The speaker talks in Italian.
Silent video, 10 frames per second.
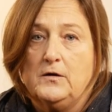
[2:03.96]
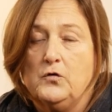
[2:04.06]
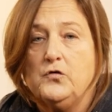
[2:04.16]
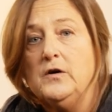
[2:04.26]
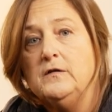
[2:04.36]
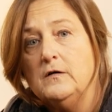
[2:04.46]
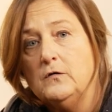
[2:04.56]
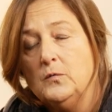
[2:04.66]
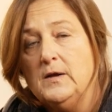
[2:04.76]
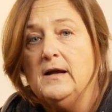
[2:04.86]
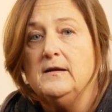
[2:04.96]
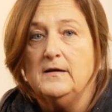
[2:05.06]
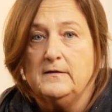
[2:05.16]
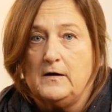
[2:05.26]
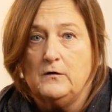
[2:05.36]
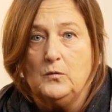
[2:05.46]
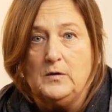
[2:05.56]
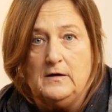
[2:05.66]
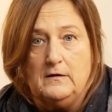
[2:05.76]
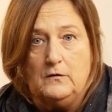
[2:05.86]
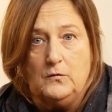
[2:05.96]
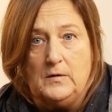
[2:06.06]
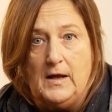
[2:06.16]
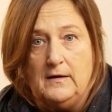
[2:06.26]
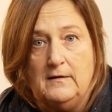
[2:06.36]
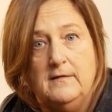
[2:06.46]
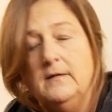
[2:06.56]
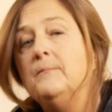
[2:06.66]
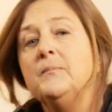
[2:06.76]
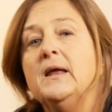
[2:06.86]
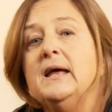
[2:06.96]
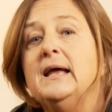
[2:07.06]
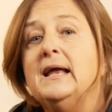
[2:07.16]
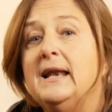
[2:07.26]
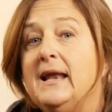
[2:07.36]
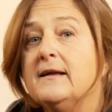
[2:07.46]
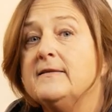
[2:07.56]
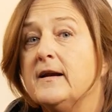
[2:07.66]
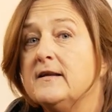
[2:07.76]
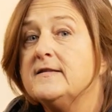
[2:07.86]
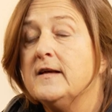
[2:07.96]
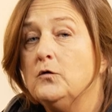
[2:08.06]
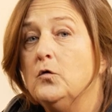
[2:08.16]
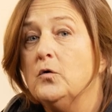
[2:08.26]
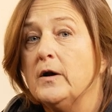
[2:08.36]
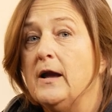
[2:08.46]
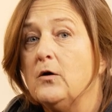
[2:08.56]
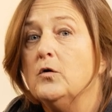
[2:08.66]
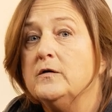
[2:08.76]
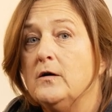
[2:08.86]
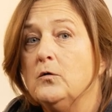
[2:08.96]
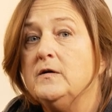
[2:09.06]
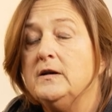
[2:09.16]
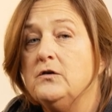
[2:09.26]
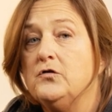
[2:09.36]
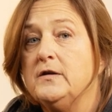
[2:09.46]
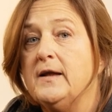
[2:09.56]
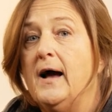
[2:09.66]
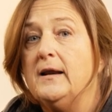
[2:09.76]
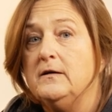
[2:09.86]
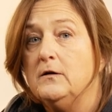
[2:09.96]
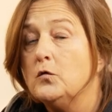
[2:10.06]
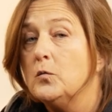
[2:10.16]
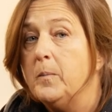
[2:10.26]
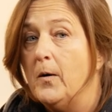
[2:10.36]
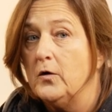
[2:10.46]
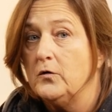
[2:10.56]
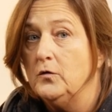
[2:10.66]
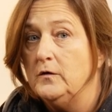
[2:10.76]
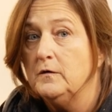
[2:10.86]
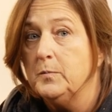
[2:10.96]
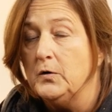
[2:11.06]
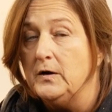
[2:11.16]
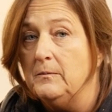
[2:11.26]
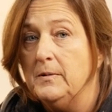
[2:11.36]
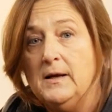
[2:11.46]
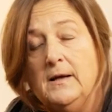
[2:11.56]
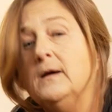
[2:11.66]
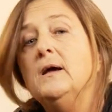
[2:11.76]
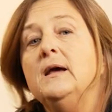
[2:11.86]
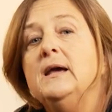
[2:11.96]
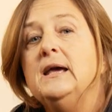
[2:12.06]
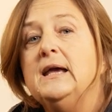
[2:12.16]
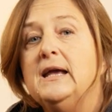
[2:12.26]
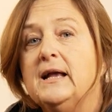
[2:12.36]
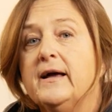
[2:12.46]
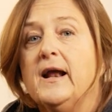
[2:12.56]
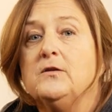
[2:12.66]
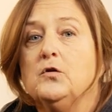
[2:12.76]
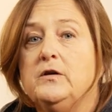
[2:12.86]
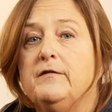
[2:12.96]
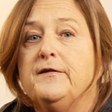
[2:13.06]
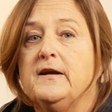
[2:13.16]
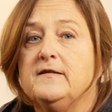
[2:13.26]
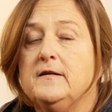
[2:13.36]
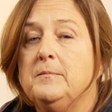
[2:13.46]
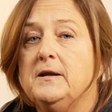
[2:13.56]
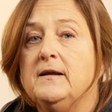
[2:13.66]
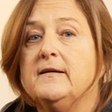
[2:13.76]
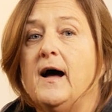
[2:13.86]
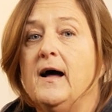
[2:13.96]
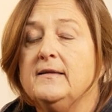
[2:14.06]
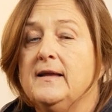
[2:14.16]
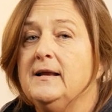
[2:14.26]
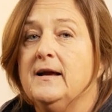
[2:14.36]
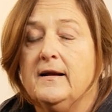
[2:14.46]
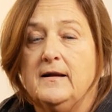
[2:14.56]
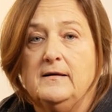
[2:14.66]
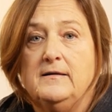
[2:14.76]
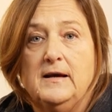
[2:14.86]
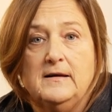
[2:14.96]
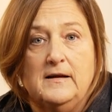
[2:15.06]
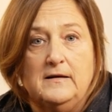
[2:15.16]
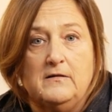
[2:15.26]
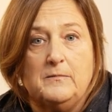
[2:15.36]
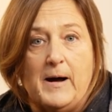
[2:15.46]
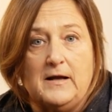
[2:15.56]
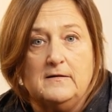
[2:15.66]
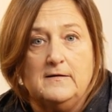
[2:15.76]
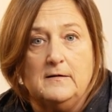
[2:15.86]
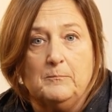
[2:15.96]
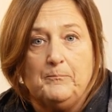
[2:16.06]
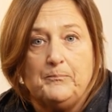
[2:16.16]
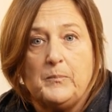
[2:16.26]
tra docenti e studenti e tra studenti e studenti, le attrezzature e contenuti digitali di supporto disponibili, il grado di flessibilità degli arredi e degli spazi.